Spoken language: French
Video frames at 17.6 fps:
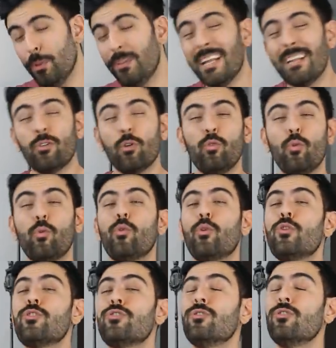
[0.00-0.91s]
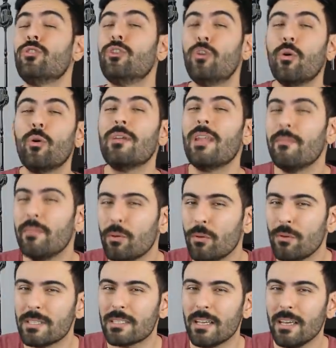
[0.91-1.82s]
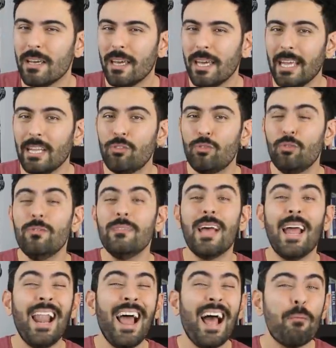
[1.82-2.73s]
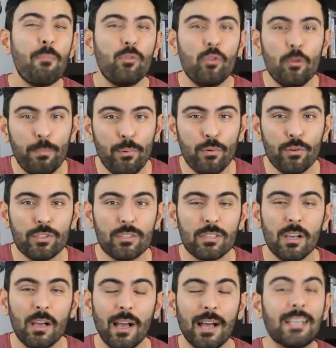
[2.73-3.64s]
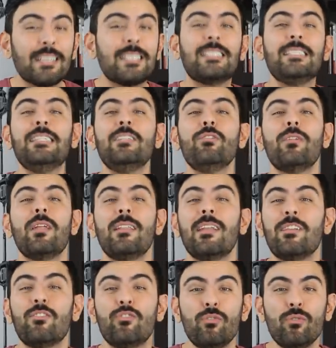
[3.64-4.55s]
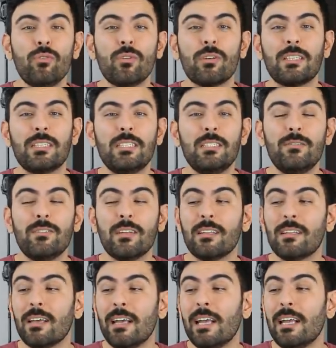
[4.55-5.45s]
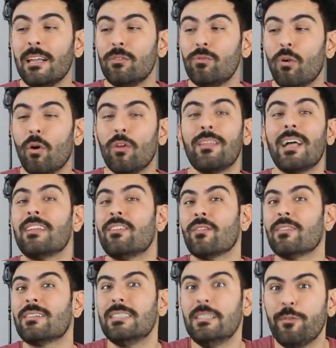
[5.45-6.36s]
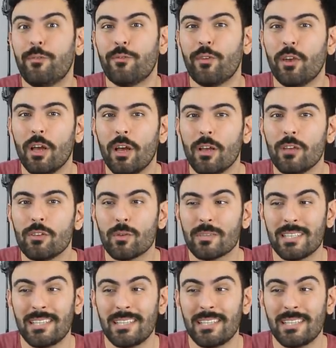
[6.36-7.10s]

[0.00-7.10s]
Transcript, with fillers: peut-être donc que ce coronavirus est une alarme de plus, un signe de la nature qui viendrait nous rendre attentifs sur